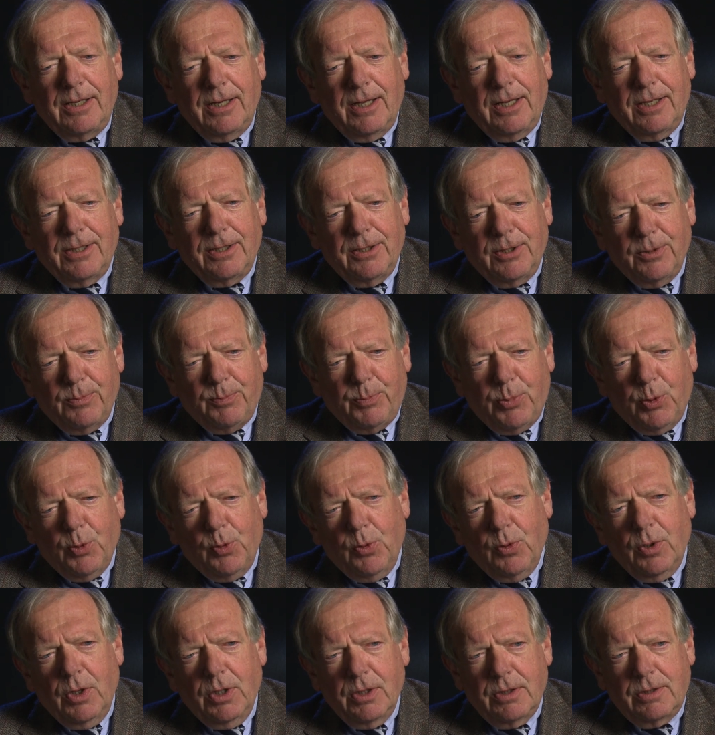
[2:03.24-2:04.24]
lang
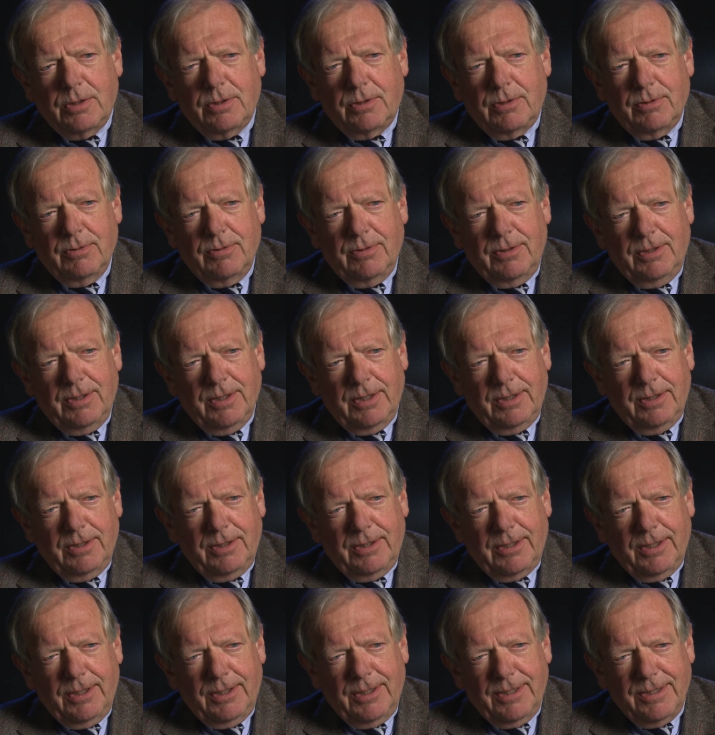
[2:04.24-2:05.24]
gebohrt und
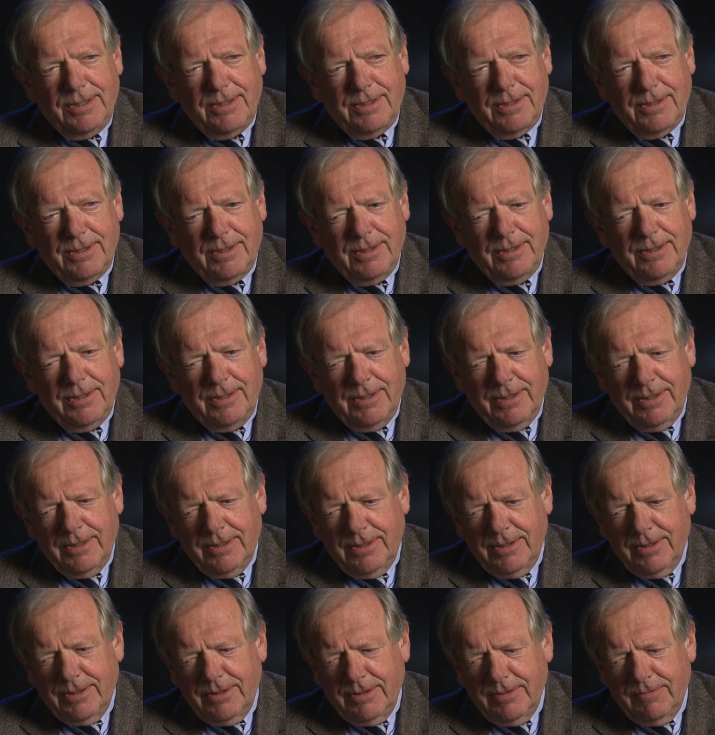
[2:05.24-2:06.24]
dann ging ich
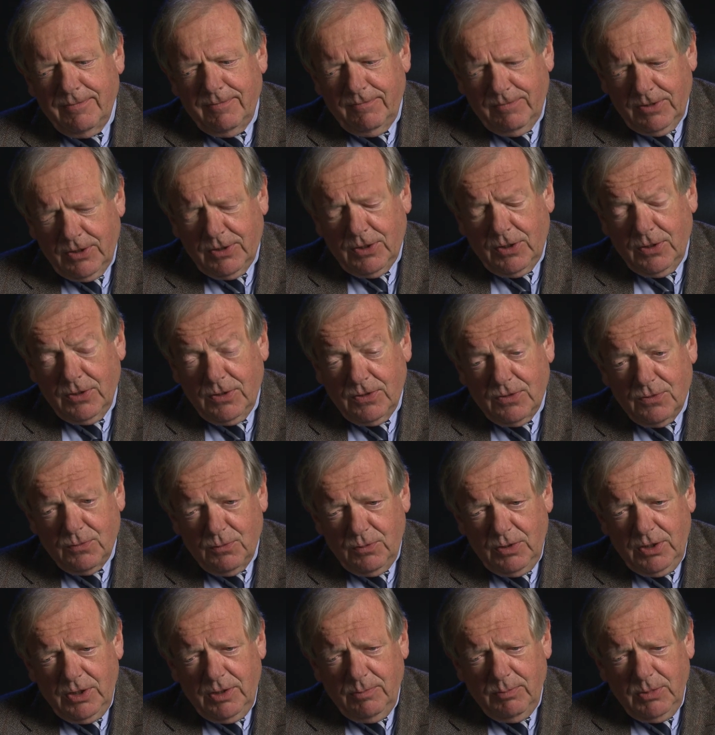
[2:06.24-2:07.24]
wirklich
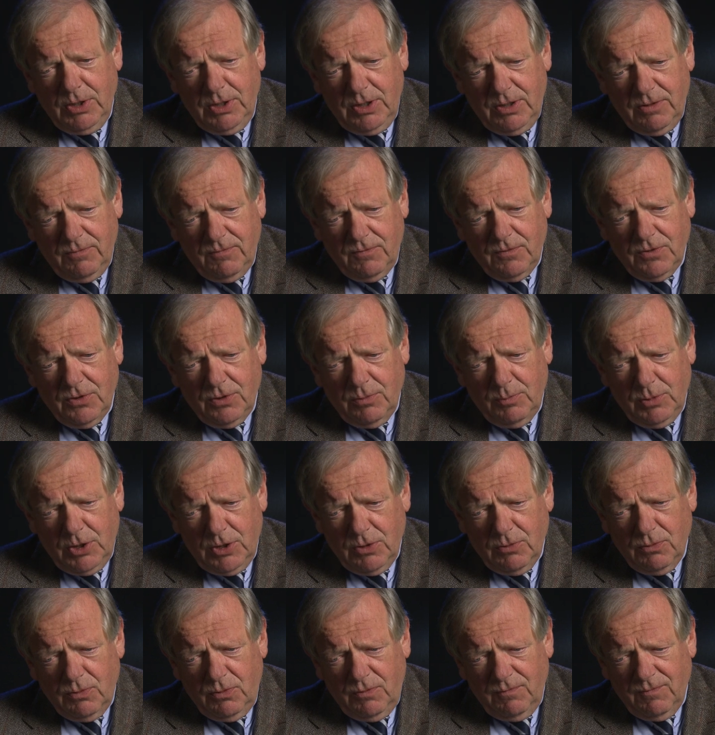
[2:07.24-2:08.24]
zu ihm in die
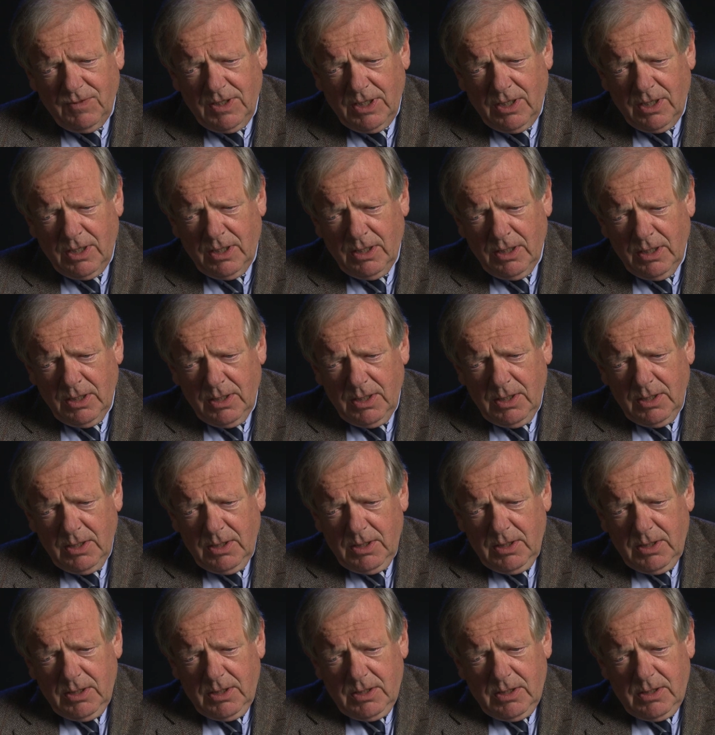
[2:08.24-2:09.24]
Firma und war
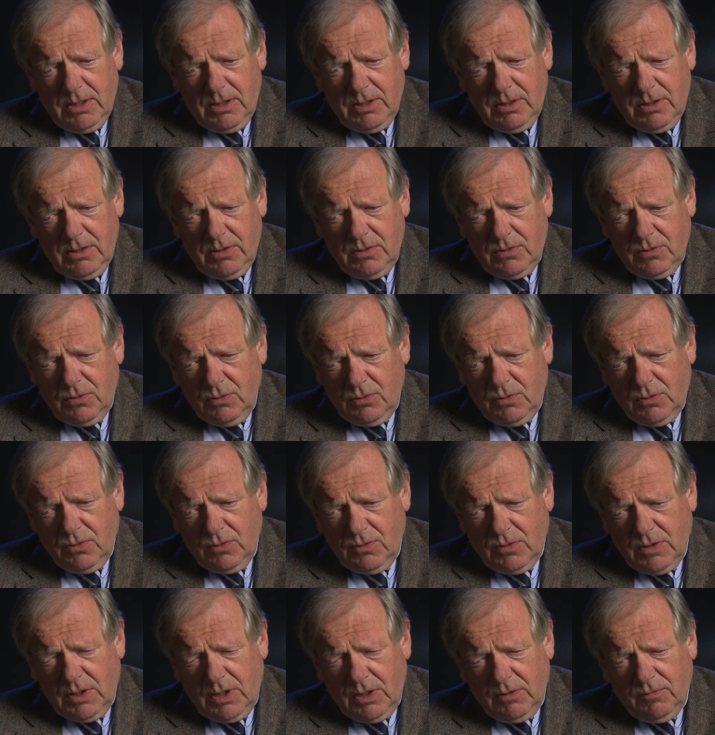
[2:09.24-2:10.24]
äh,
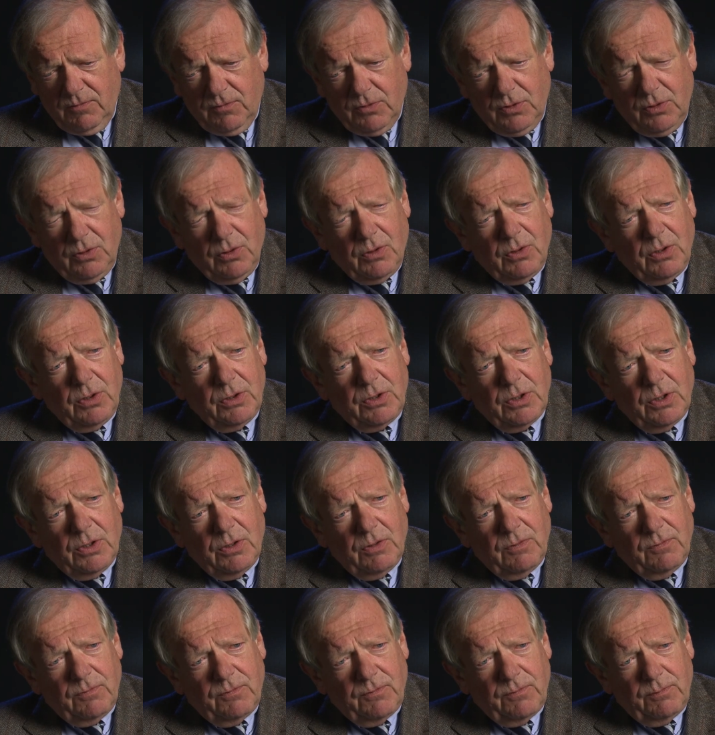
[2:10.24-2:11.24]
sozusagen von heute
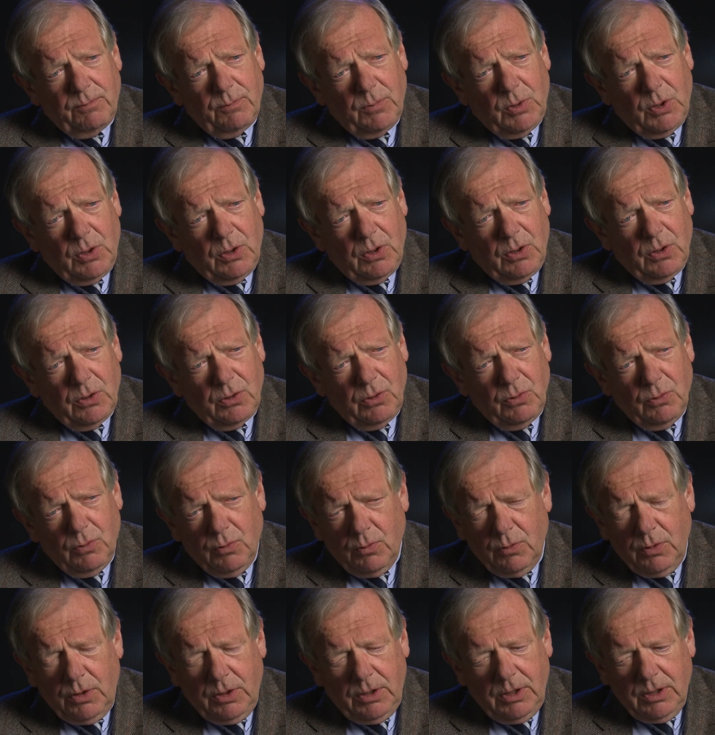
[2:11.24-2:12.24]
auf morgen
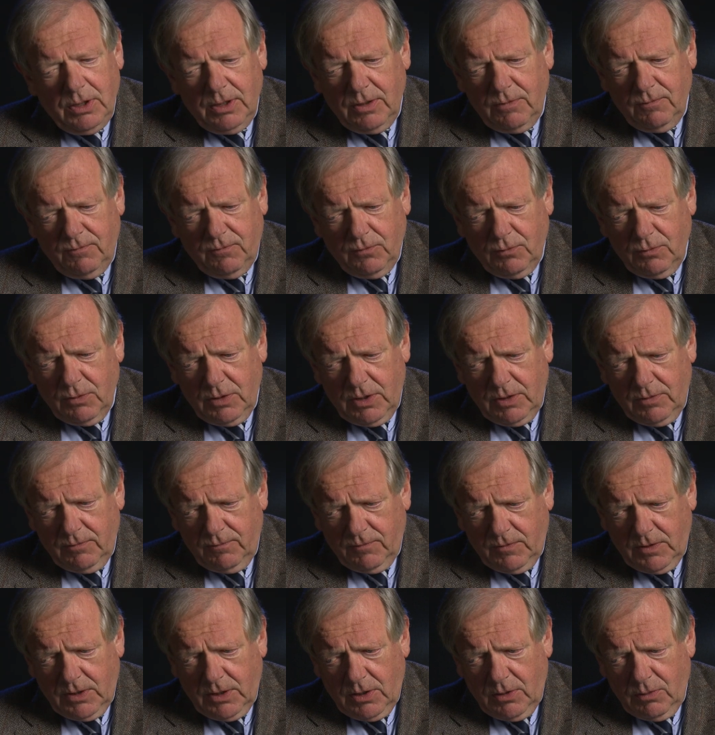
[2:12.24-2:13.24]
ohne jede
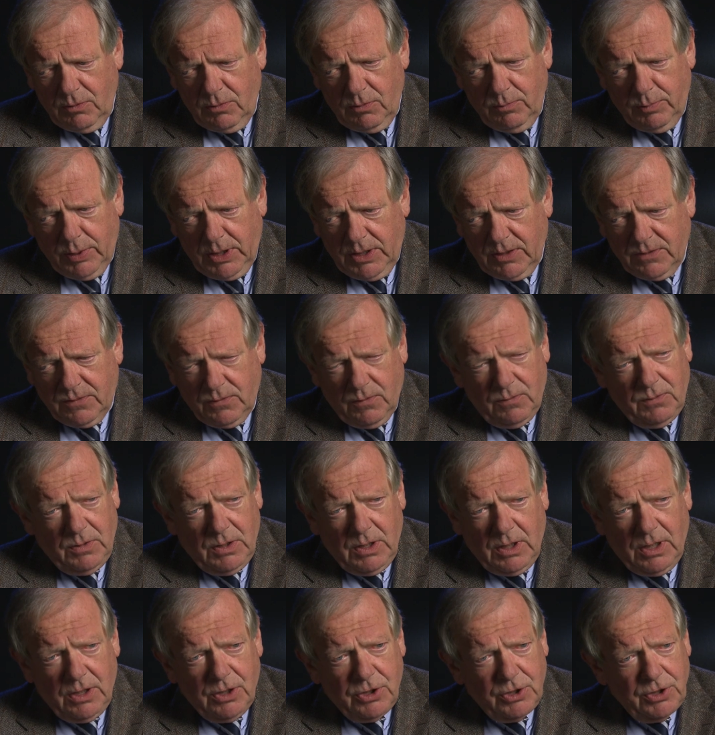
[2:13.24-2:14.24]
Vorerfahrung
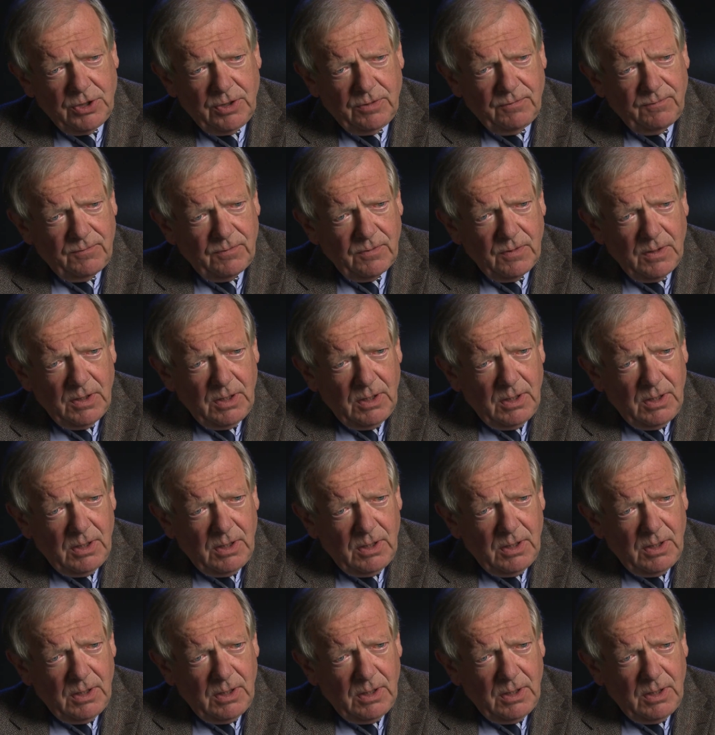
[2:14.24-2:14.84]
Personalchef